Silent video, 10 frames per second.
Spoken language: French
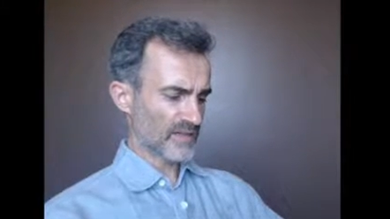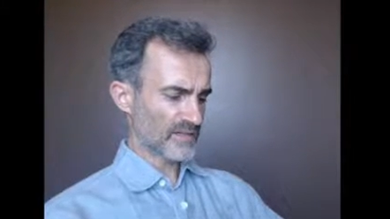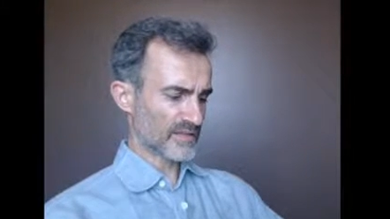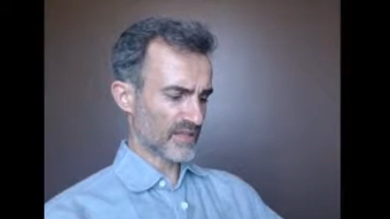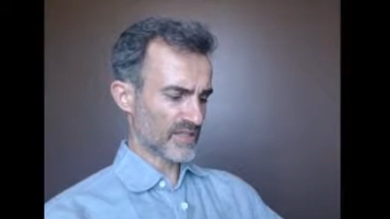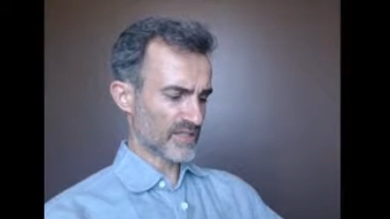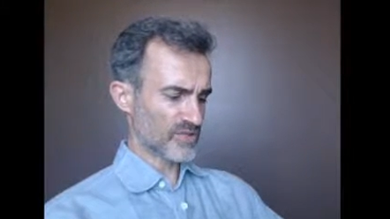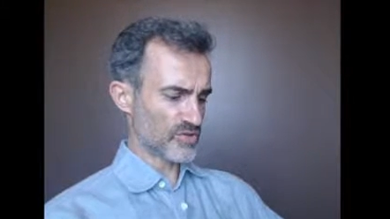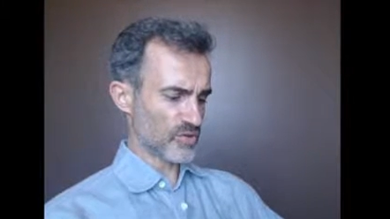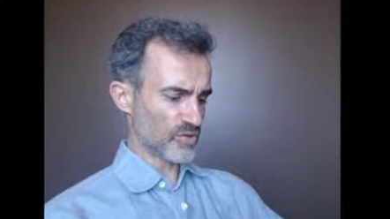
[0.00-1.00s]

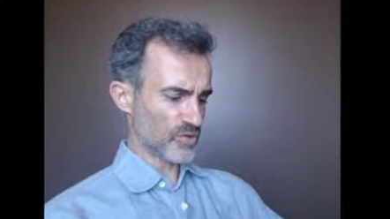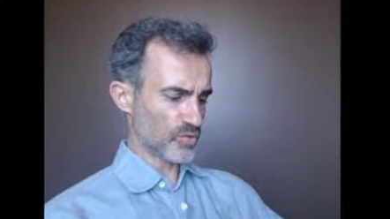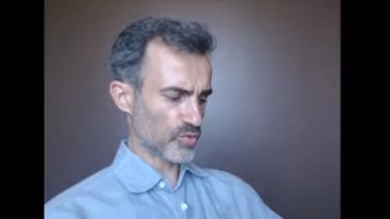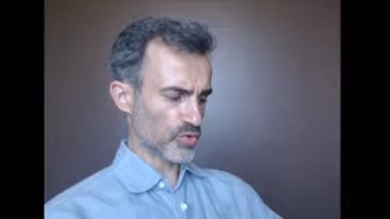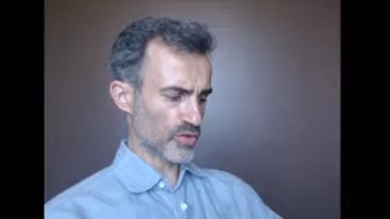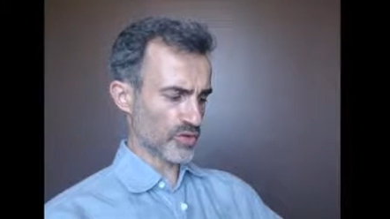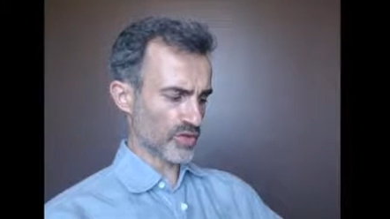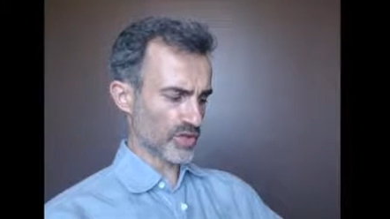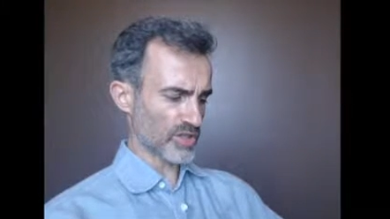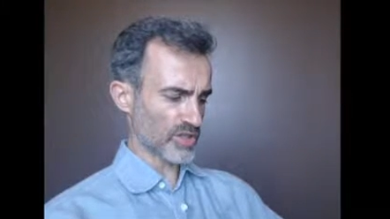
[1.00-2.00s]
d'insidieuses
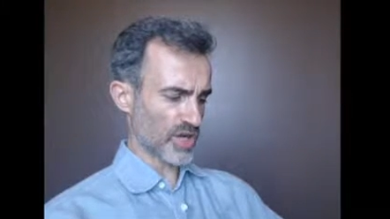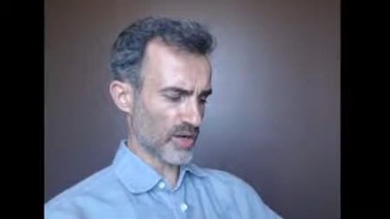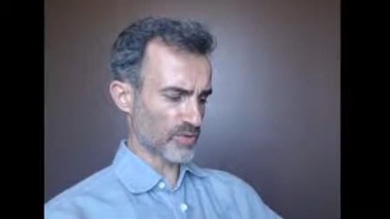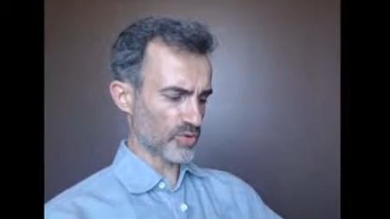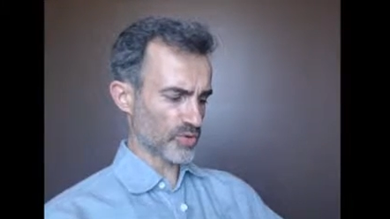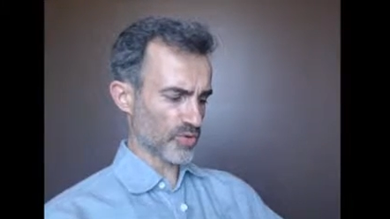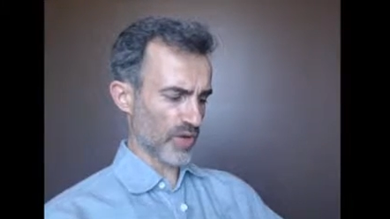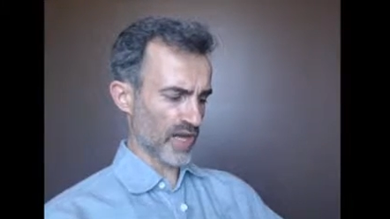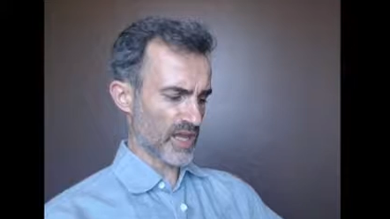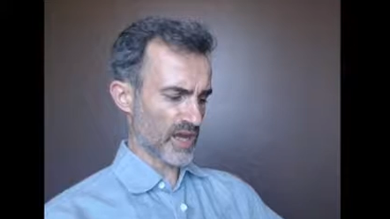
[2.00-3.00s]
douceurs qui charment nos
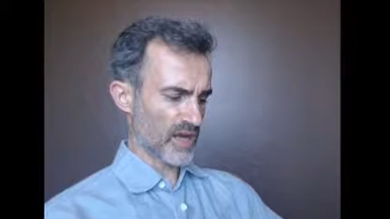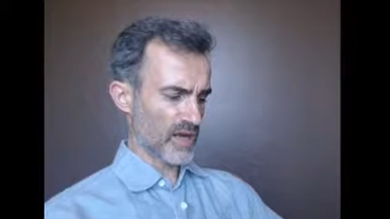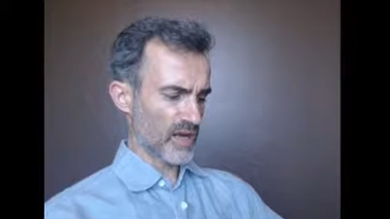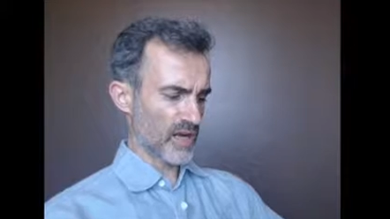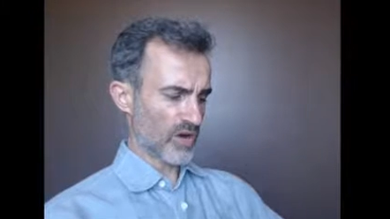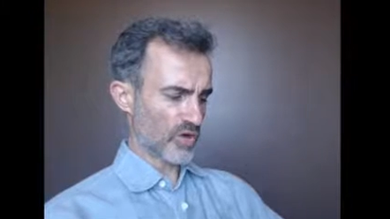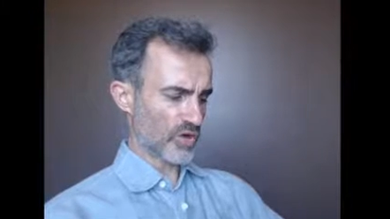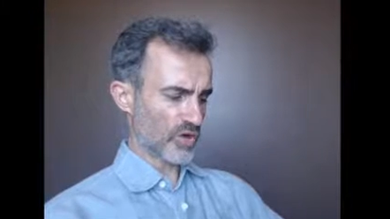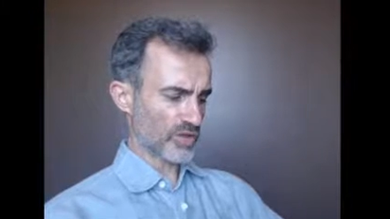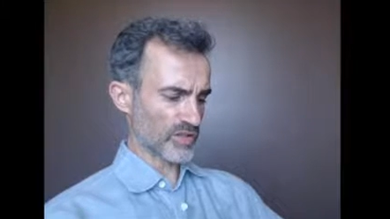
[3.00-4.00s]
oreilles, là
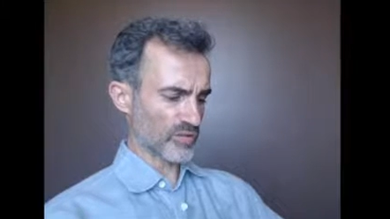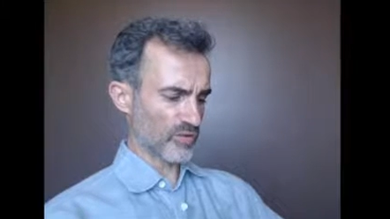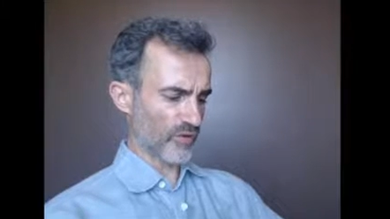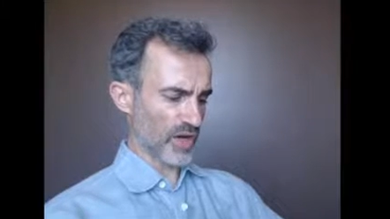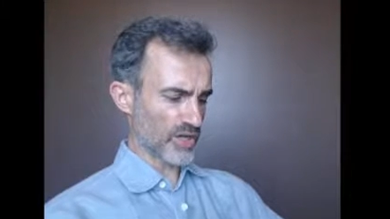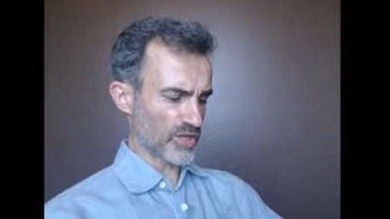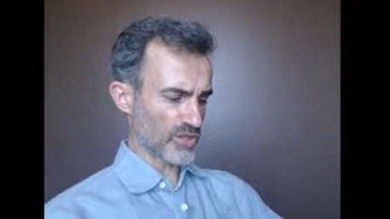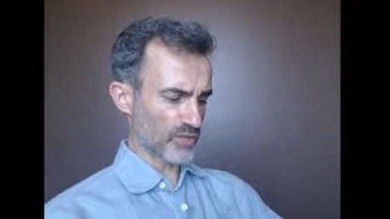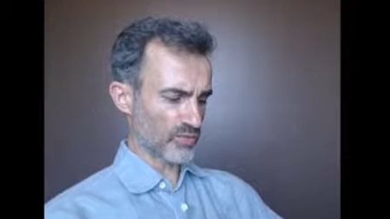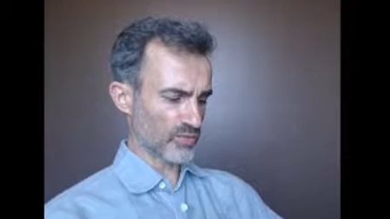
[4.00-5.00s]
encore des
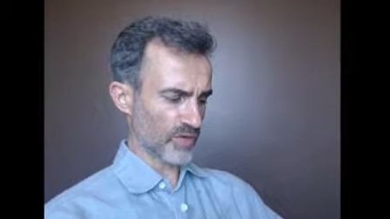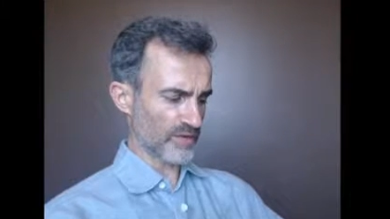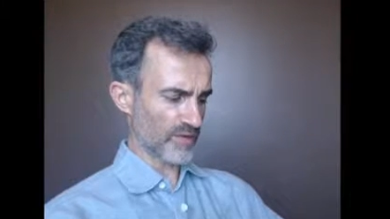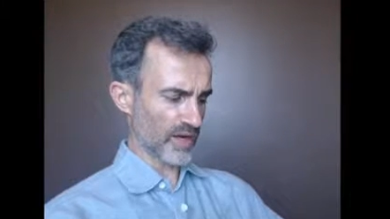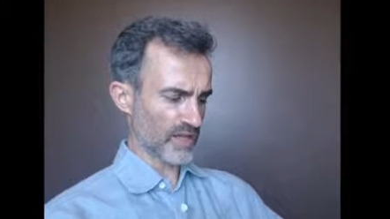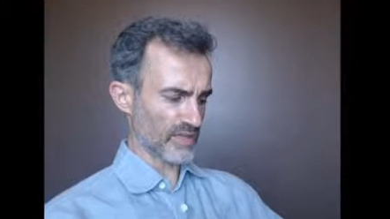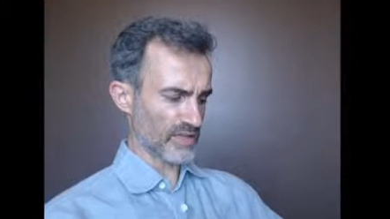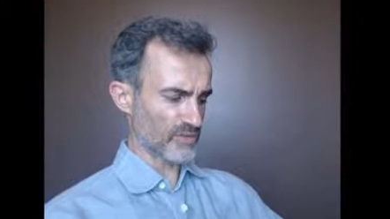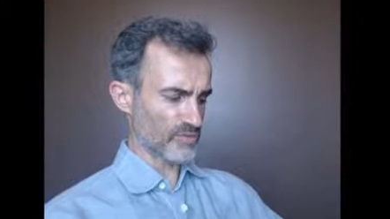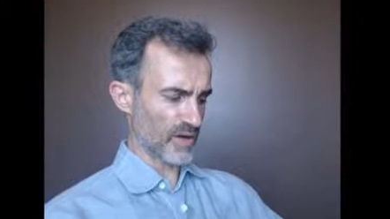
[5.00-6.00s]
naufrages et toutes les
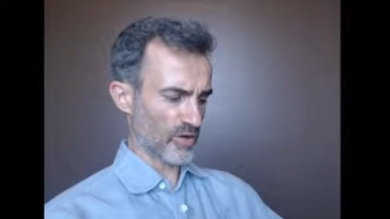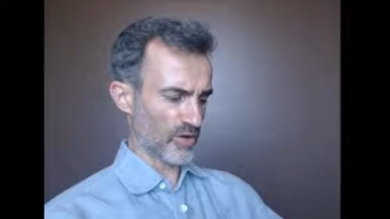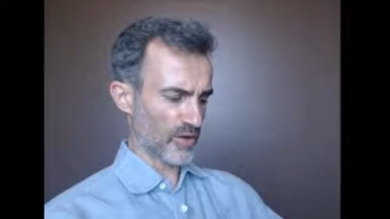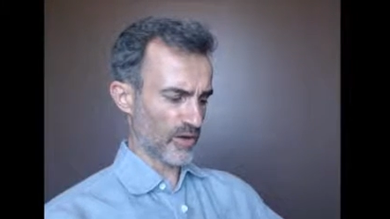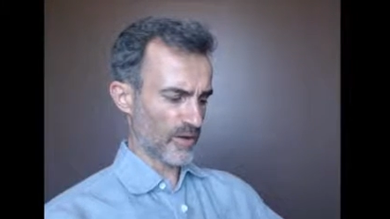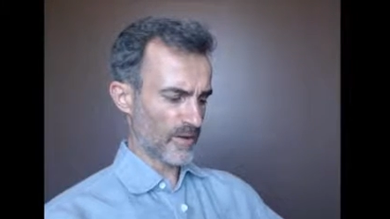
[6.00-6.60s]
variétés du malheur.